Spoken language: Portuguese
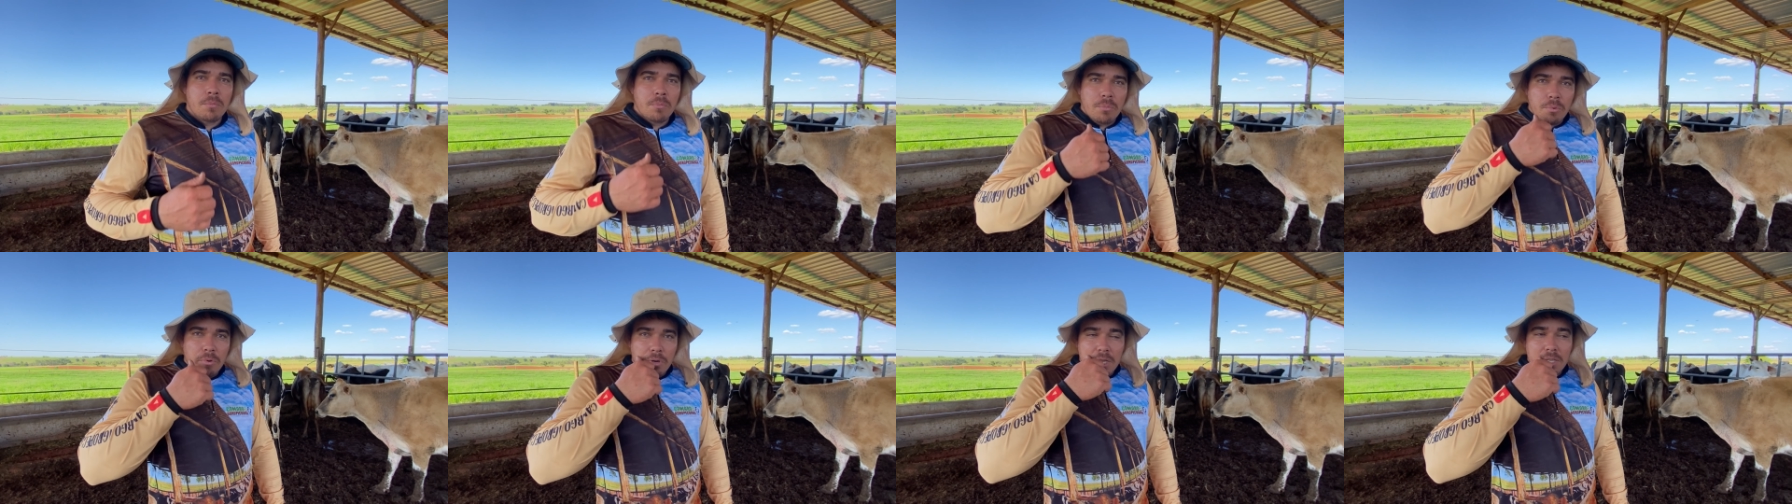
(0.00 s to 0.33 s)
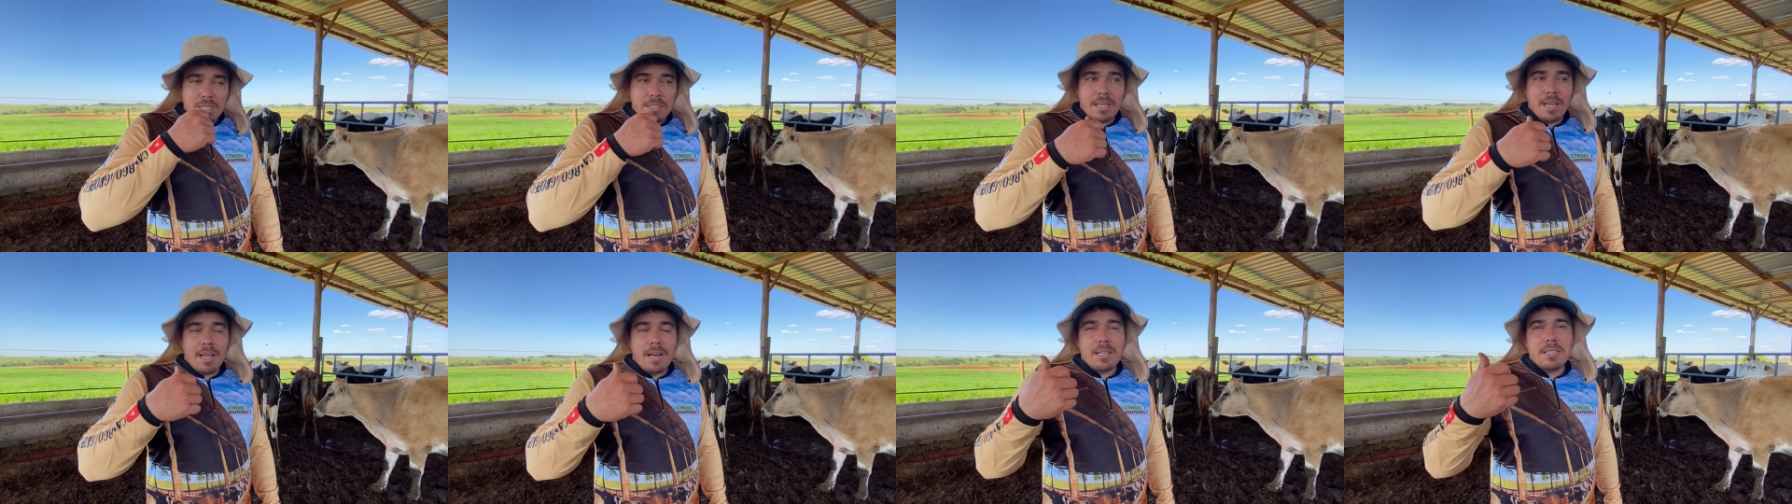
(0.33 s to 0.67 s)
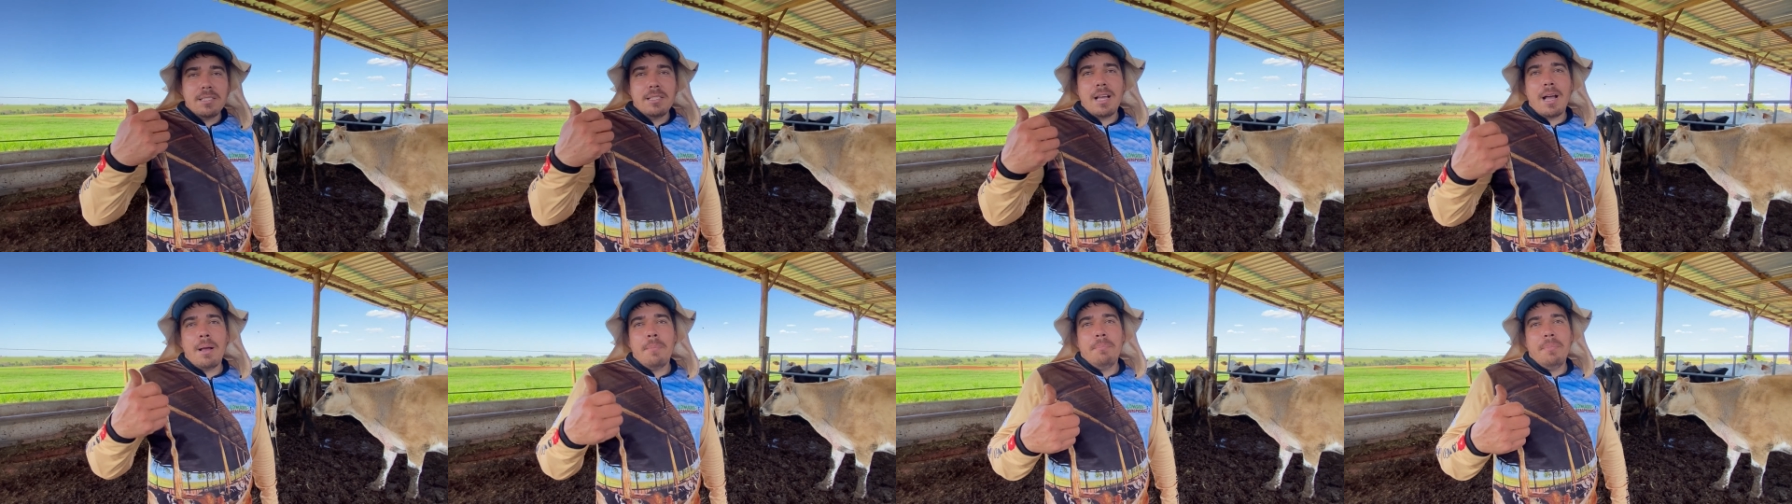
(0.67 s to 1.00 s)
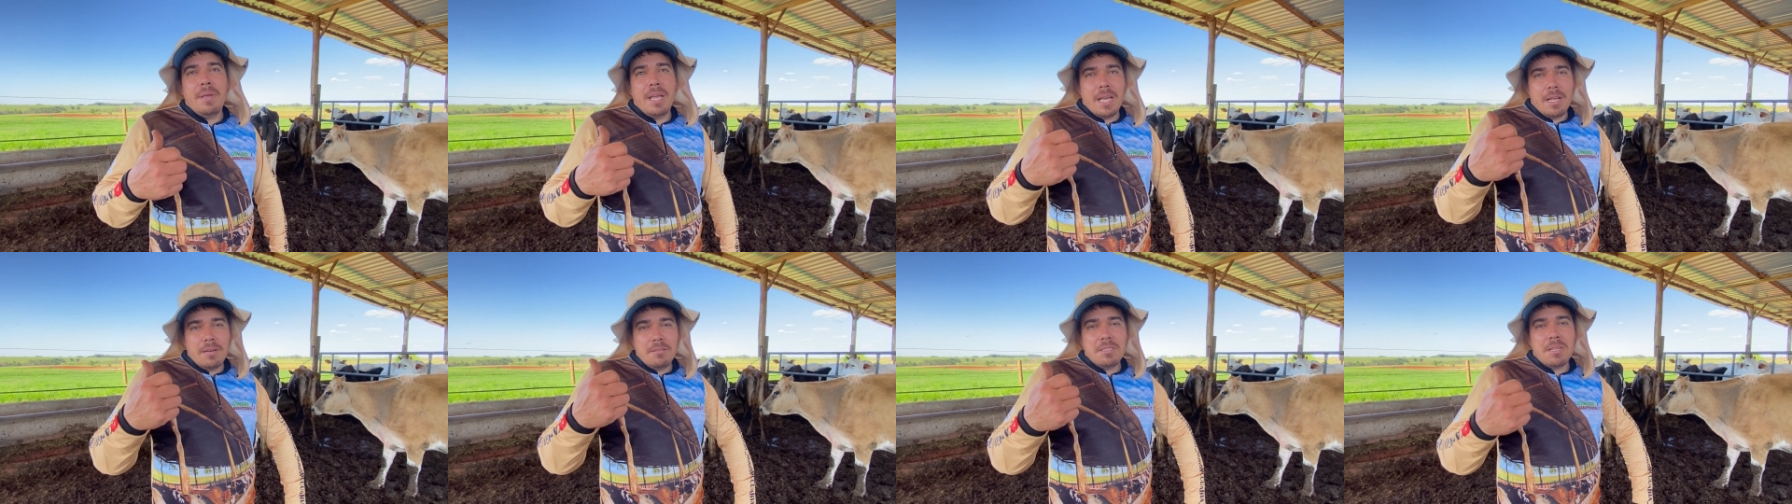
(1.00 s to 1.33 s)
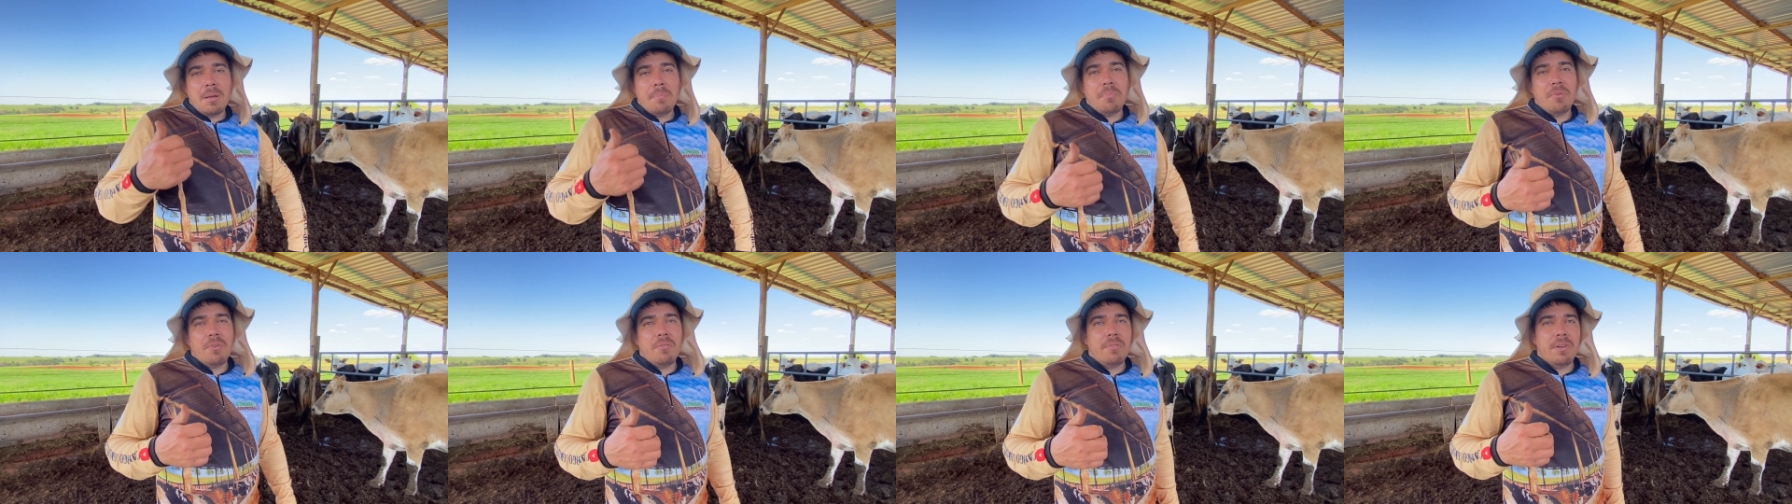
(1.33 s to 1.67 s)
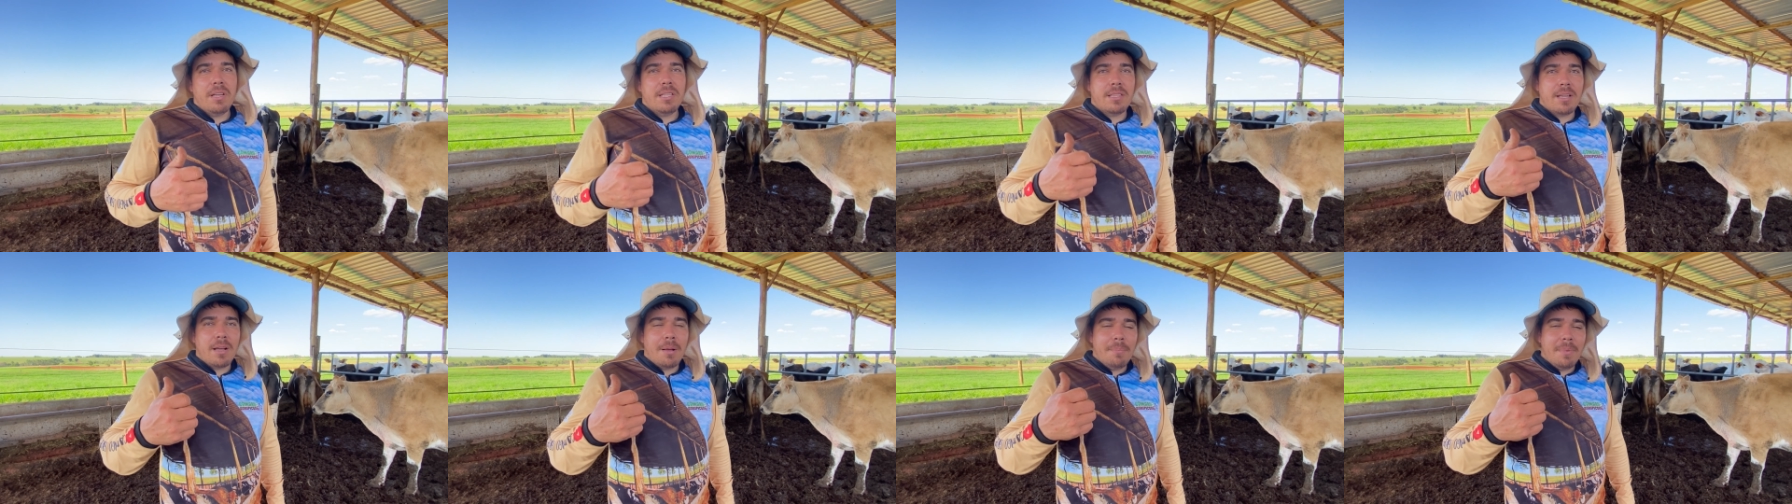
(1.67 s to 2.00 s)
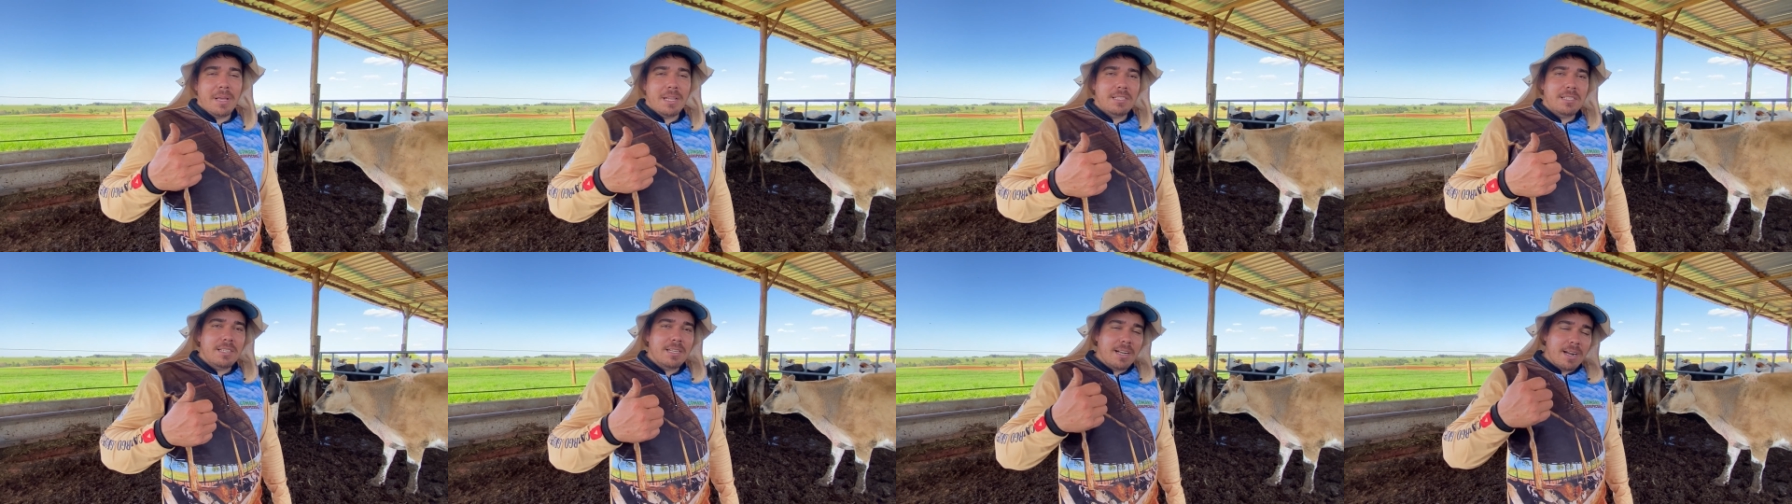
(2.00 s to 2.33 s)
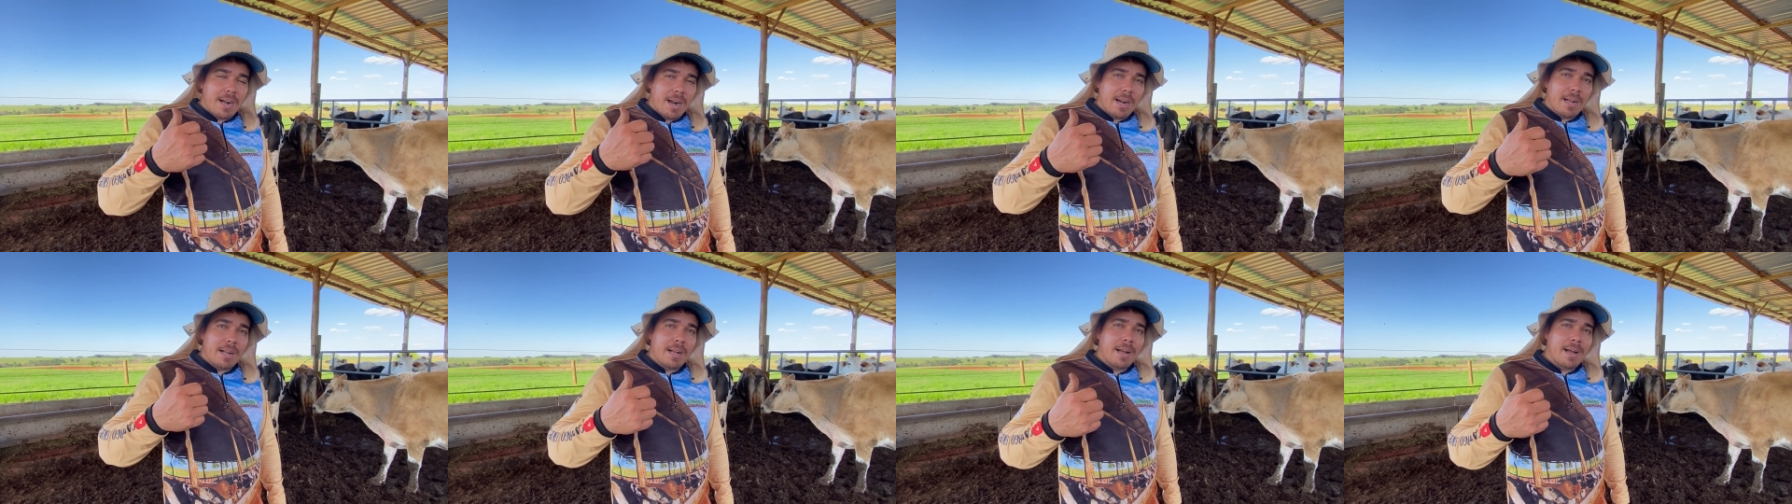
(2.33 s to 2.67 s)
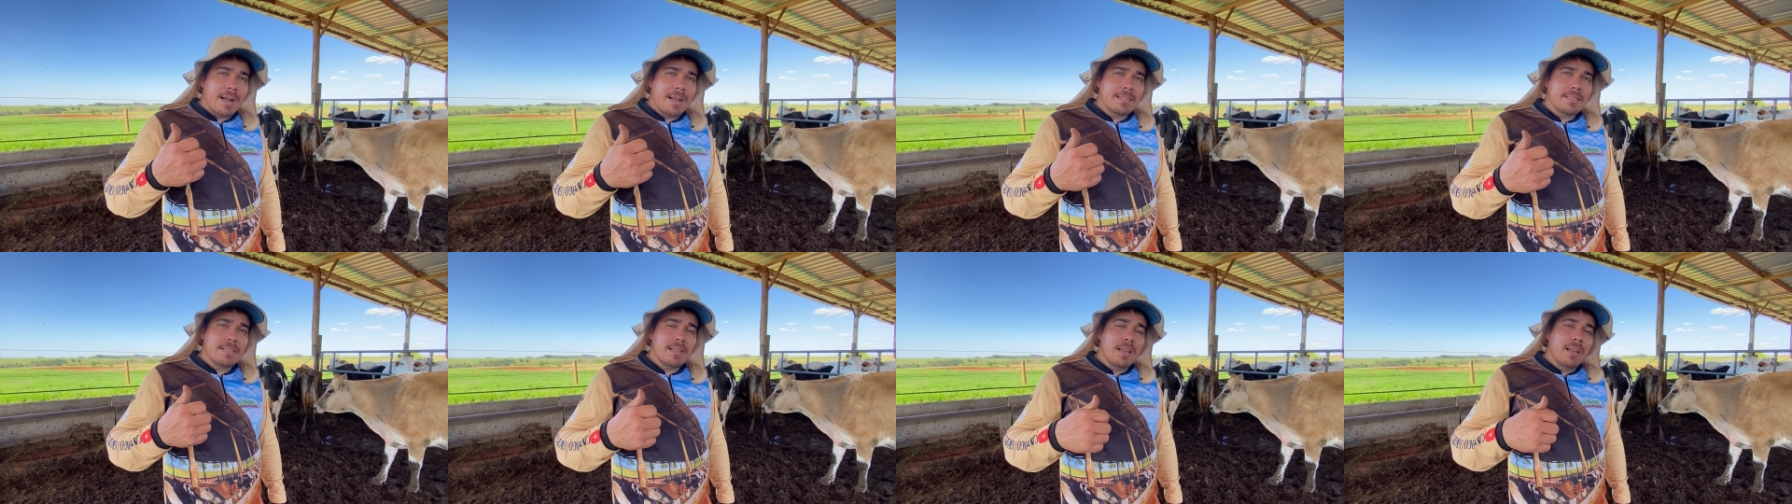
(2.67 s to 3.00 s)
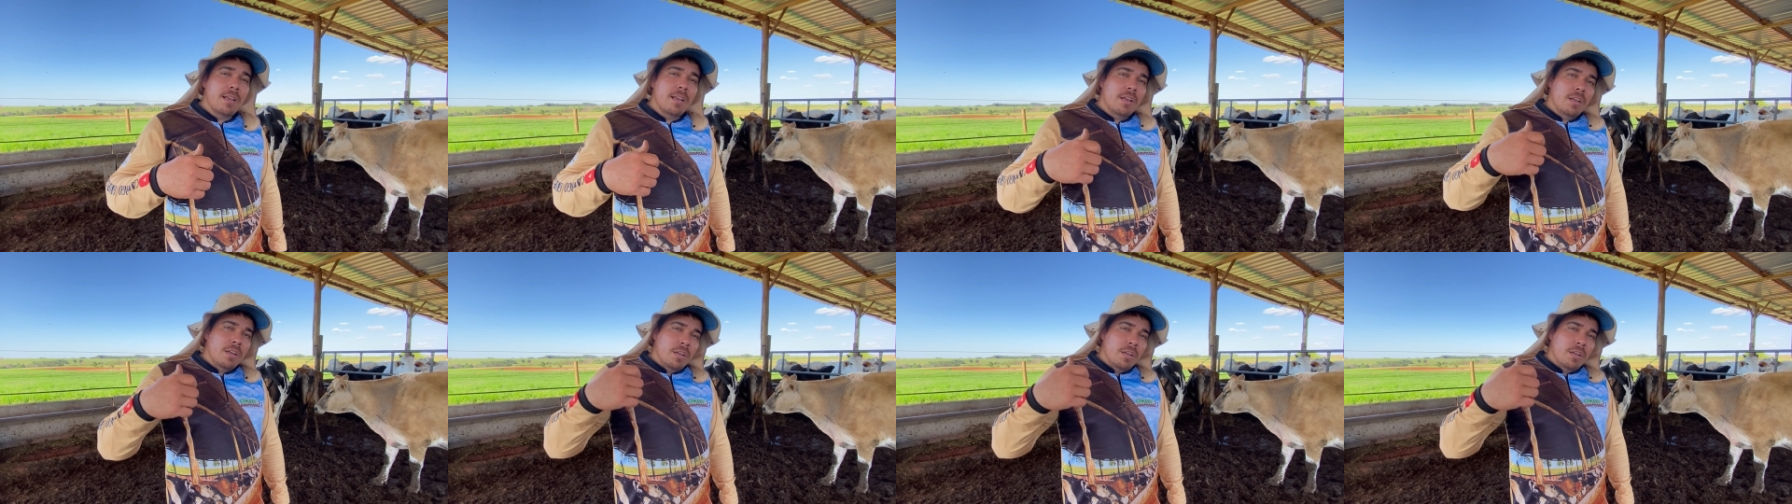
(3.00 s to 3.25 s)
Por isso que elas dão menos aproveitamento de carcaça